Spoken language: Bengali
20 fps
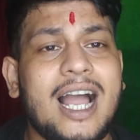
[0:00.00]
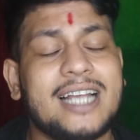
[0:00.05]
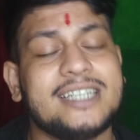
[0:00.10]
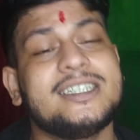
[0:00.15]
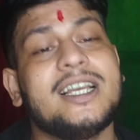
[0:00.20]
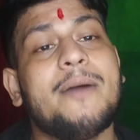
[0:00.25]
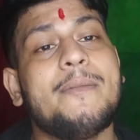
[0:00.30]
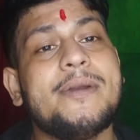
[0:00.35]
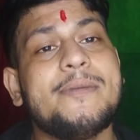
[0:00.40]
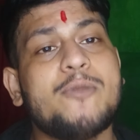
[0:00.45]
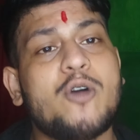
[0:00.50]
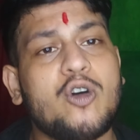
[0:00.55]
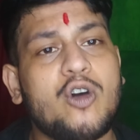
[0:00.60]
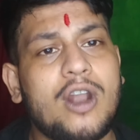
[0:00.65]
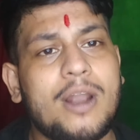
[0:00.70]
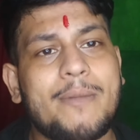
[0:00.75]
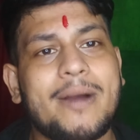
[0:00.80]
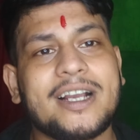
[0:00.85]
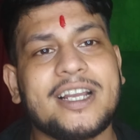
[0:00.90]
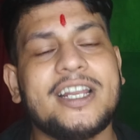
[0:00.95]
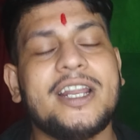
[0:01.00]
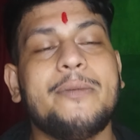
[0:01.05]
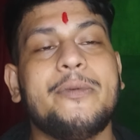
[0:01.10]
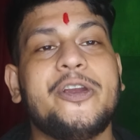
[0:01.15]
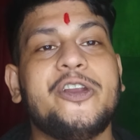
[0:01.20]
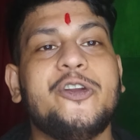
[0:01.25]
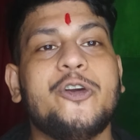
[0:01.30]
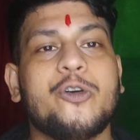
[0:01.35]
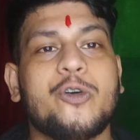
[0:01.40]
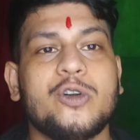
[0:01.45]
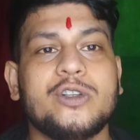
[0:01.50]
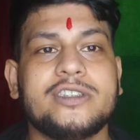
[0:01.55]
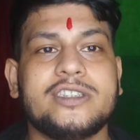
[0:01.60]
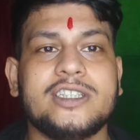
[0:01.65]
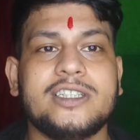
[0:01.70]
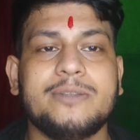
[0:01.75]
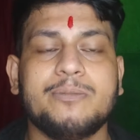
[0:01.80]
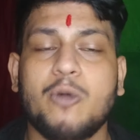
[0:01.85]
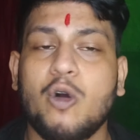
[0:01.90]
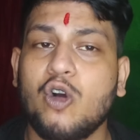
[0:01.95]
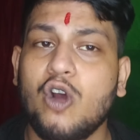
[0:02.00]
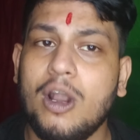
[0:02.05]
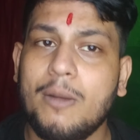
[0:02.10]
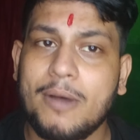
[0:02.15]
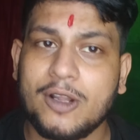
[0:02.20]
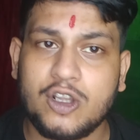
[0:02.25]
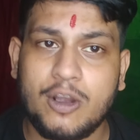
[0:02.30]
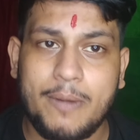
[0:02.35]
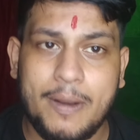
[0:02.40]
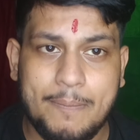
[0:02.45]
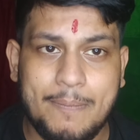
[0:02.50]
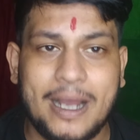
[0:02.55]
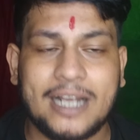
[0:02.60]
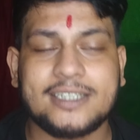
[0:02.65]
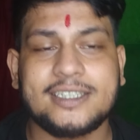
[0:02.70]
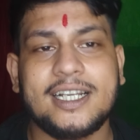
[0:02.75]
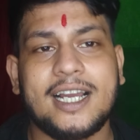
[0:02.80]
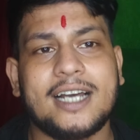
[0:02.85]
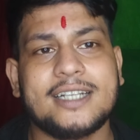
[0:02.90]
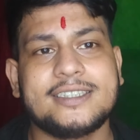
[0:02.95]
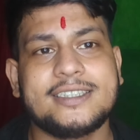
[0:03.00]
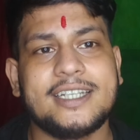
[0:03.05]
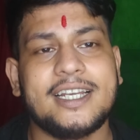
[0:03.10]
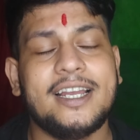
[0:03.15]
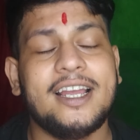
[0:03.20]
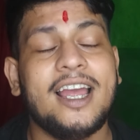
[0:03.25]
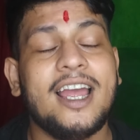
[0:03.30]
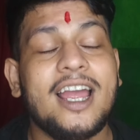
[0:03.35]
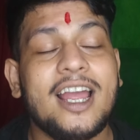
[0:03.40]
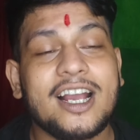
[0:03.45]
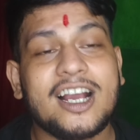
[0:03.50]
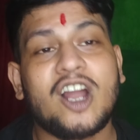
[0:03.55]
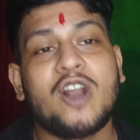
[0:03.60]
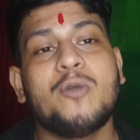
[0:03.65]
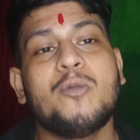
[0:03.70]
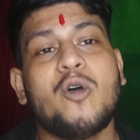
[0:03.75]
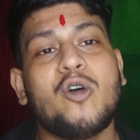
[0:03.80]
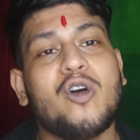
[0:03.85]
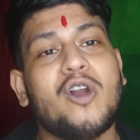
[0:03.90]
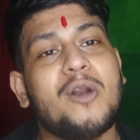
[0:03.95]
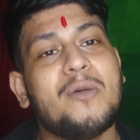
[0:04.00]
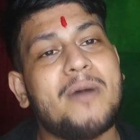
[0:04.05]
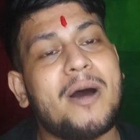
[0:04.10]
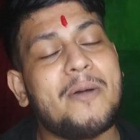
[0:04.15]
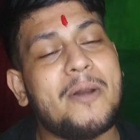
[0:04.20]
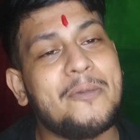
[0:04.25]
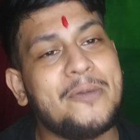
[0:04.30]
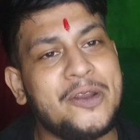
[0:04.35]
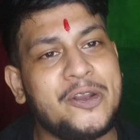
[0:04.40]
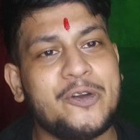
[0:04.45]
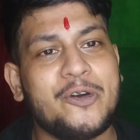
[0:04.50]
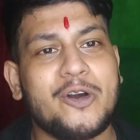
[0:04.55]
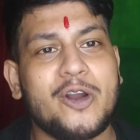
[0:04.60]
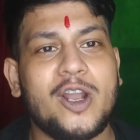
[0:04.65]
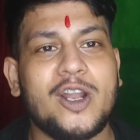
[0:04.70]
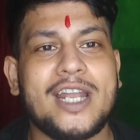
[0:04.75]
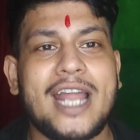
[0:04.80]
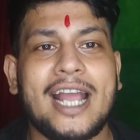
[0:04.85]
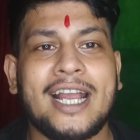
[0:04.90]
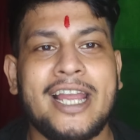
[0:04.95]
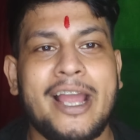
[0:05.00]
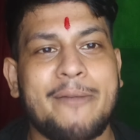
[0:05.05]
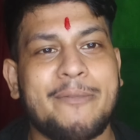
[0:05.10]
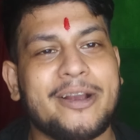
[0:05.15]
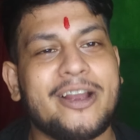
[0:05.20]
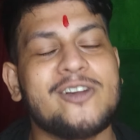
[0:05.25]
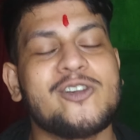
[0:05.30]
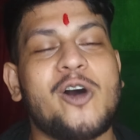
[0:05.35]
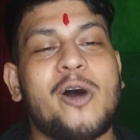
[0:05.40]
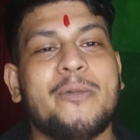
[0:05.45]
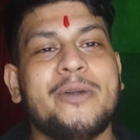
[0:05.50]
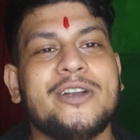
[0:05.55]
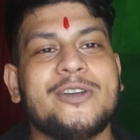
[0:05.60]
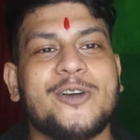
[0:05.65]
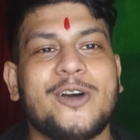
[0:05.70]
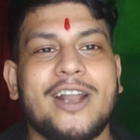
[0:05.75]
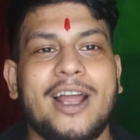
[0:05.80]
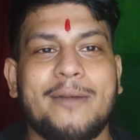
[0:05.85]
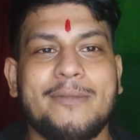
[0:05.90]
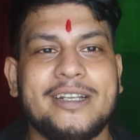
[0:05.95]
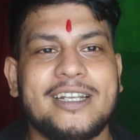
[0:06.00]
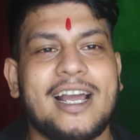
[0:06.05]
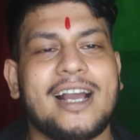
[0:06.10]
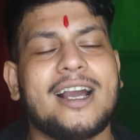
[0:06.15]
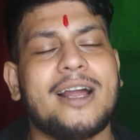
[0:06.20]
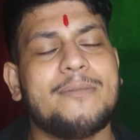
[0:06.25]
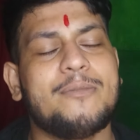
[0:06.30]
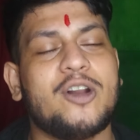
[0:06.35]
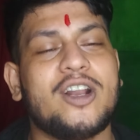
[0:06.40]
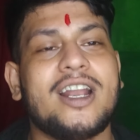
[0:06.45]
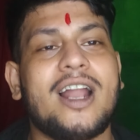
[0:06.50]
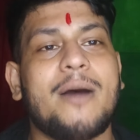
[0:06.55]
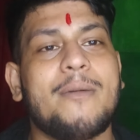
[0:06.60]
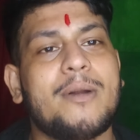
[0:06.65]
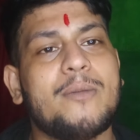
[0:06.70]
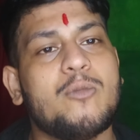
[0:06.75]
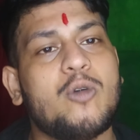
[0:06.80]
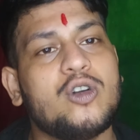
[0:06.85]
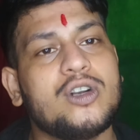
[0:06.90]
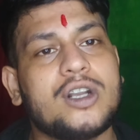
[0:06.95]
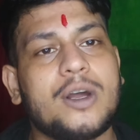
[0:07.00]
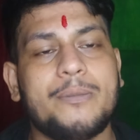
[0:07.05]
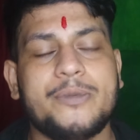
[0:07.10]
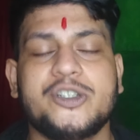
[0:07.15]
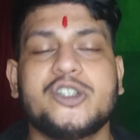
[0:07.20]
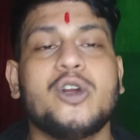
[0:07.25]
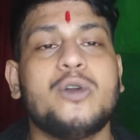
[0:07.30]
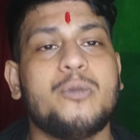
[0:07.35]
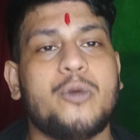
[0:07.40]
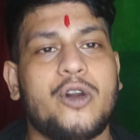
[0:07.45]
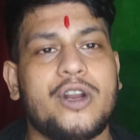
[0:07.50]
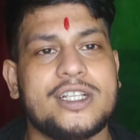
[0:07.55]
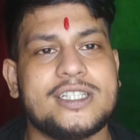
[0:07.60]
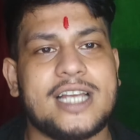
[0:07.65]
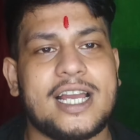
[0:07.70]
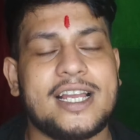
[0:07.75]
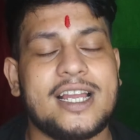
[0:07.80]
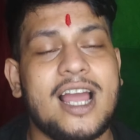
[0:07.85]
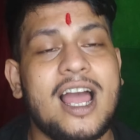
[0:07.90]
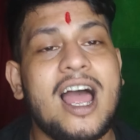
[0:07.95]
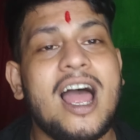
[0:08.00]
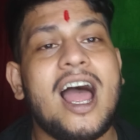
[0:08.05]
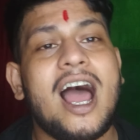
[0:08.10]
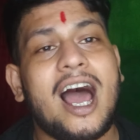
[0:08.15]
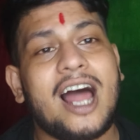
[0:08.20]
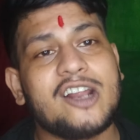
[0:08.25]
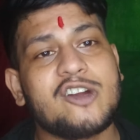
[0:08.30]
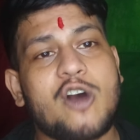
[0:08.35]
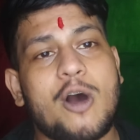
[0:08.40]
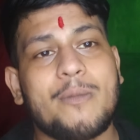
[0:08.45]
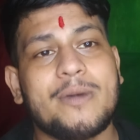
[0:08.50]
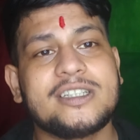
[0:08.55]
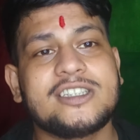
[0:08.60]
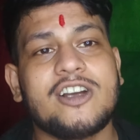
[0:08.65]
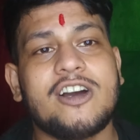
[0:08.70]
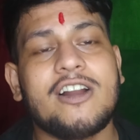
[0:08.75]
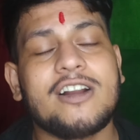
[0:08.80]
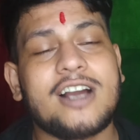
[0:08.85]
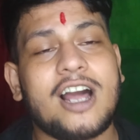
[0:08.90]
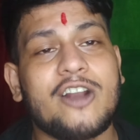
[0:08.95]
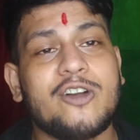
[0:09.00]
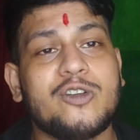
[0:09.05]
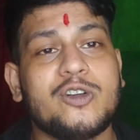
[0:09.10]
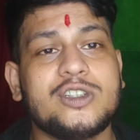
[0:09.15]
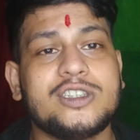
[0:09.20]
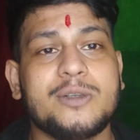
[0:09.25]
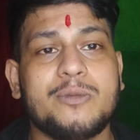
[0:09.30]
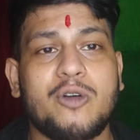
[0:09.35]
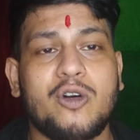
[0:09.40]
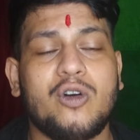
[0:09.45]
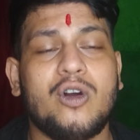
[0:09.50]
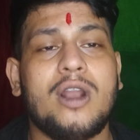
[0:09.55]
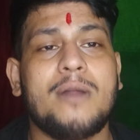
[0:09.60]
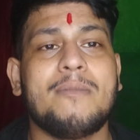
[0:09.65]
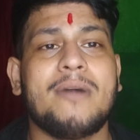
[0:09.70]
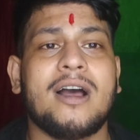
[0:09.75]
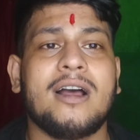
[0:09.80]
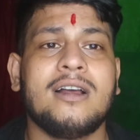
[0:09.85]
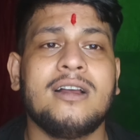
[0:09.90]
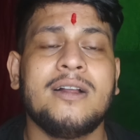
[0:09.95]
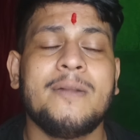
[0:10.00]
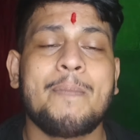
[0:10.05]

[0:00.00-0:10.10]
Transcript: আজকে আমি মঙ্গলামাকে নিয়ে ভিডিও করছি মঙ্গলমা তো আমার পাশে আছে কারণ মঙ্গলমা আমার ভিডিওগুলো দেখে আমাকে কমেন্ট করে আমি দেখার পরে না আমার মনটা ভীষণ ভরে যায় আর ক্ষমা চাওয়ার কারণ হচ্ছে মঙ্গলামা